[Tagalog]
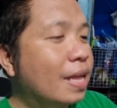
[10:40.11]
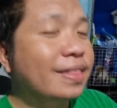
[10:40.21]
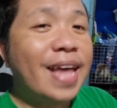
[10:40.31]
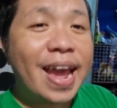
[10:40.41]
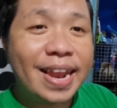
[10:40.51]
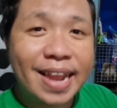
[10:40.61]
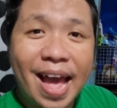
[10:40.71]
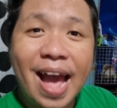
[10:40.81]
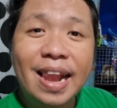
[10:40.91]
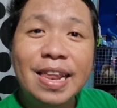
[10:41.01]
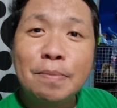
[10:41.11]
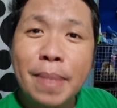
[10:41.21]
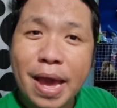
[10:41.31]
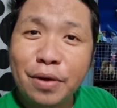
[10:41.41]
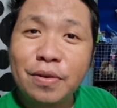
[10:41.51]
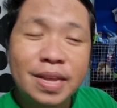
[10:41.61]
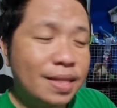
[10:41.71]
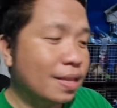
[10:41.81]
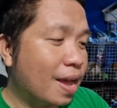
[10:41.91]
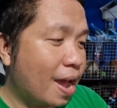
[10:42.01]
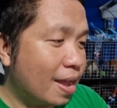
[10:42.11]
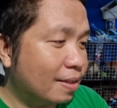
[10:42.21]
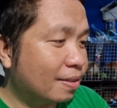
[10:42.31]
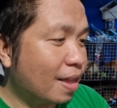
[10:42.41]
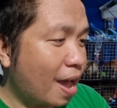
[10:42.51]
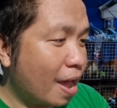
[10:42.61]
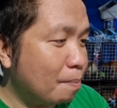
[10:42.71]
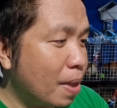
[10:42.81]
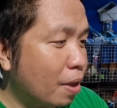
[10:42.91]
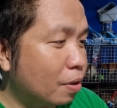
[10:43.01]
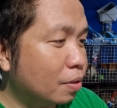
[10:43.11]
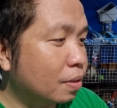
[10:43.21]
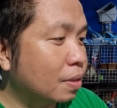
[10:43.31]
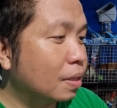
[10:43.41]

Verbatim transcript: Dahil ang liberolin guys ay meron